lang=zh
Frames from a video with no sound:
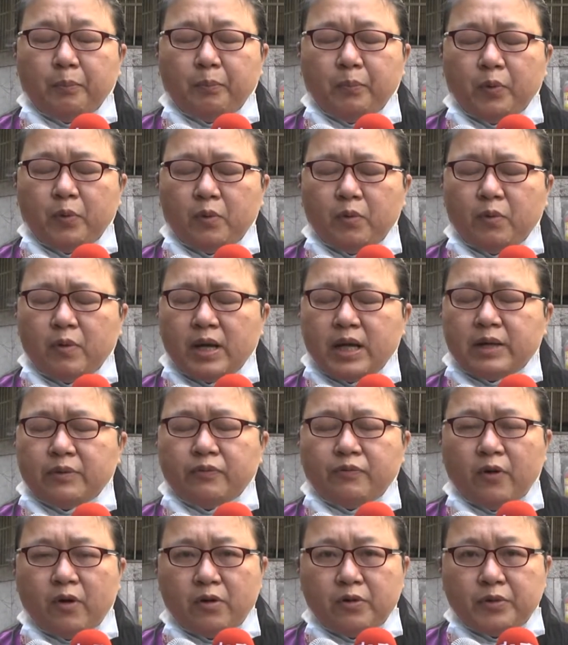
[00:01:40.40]
不畏
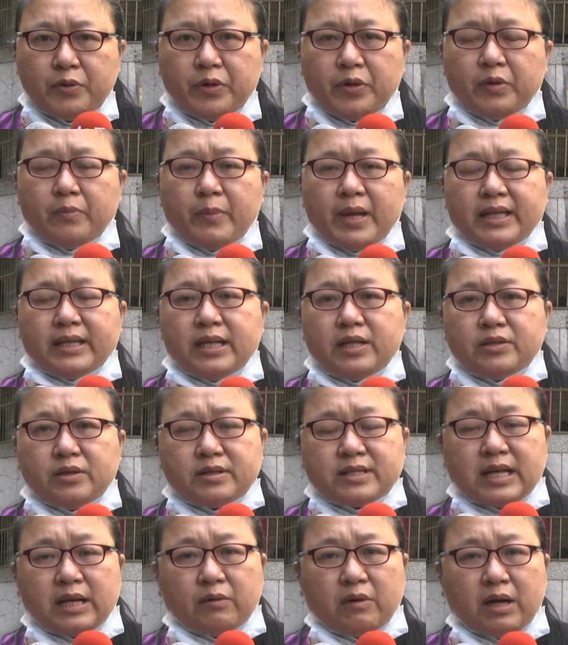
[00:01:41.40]
风雨，每天都
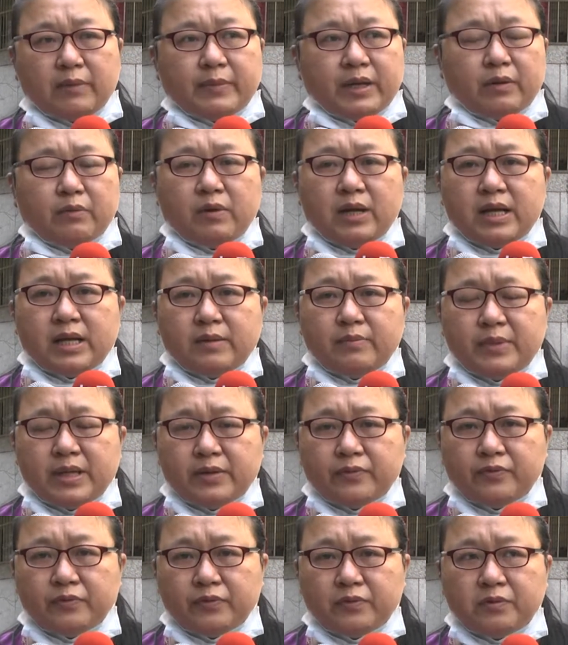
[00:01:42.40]
在外面为民
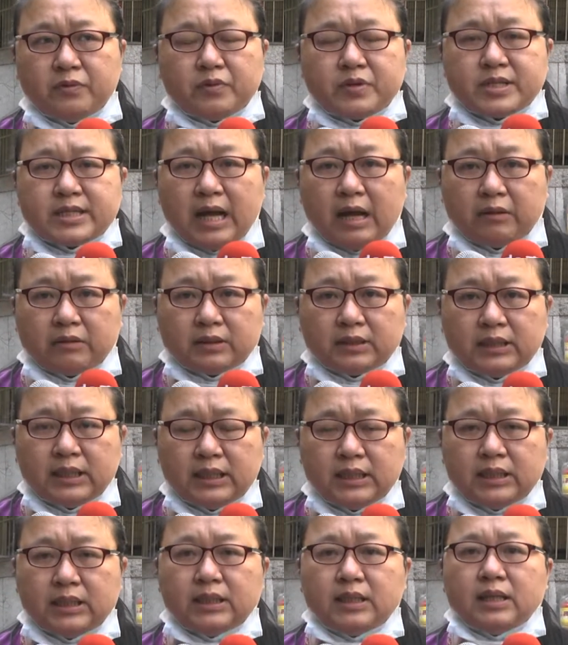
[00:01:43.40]
服务，扫
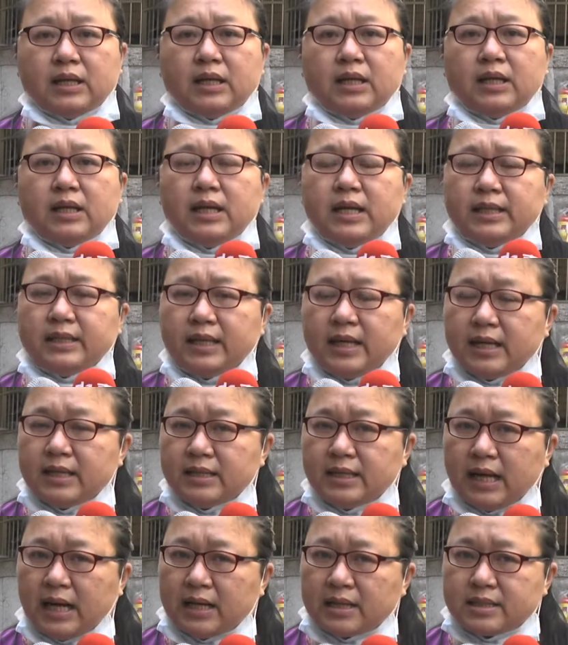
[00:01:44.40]
地一天
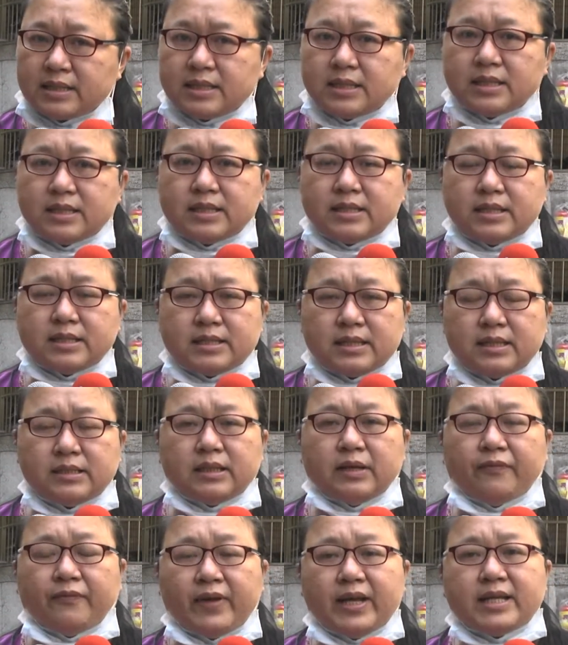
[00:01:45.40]
两次，是真的
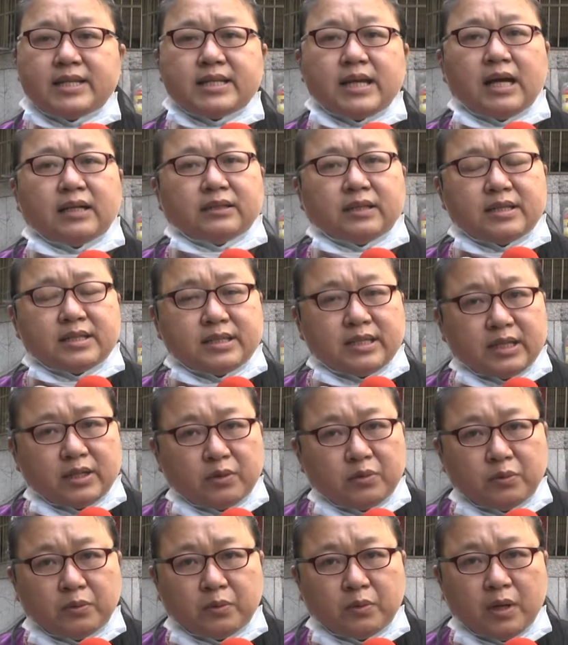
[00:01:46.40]
非常的辛
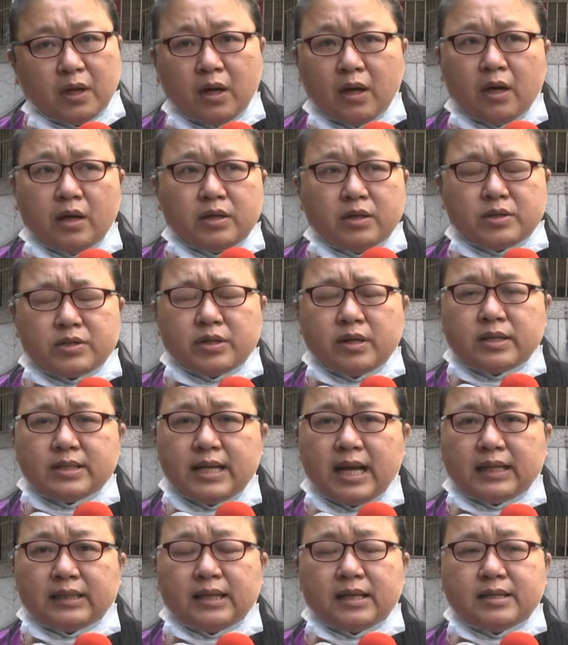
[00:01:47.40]
苦。有时候
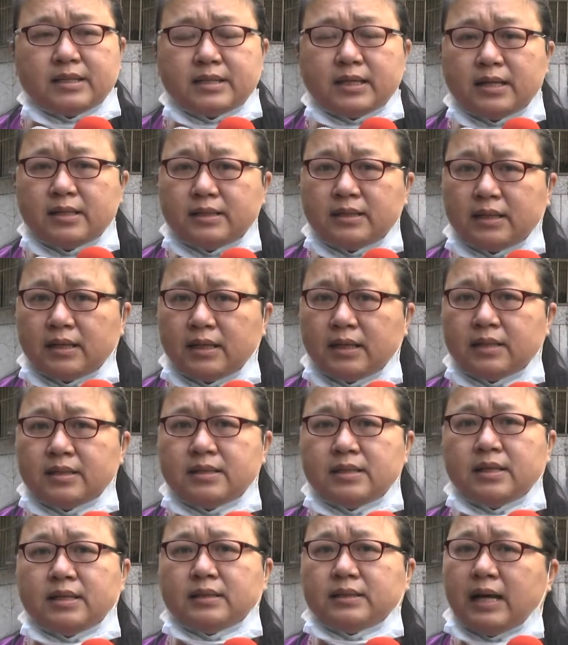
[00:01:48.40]
夏天真的很
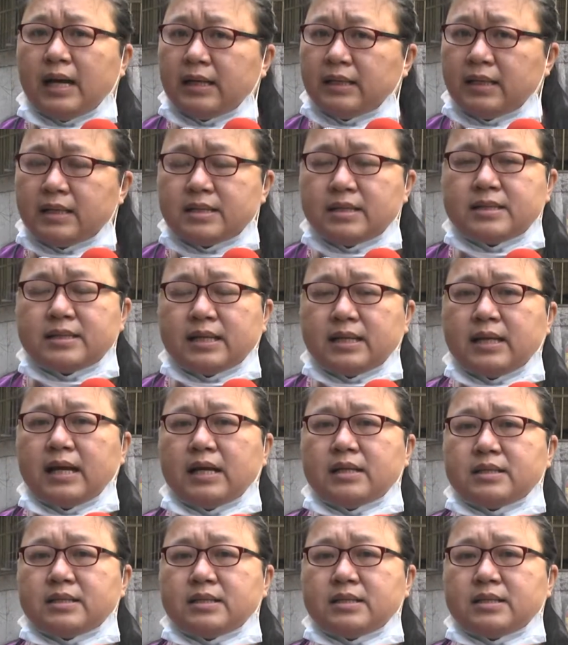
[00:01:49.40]
热，他也是这样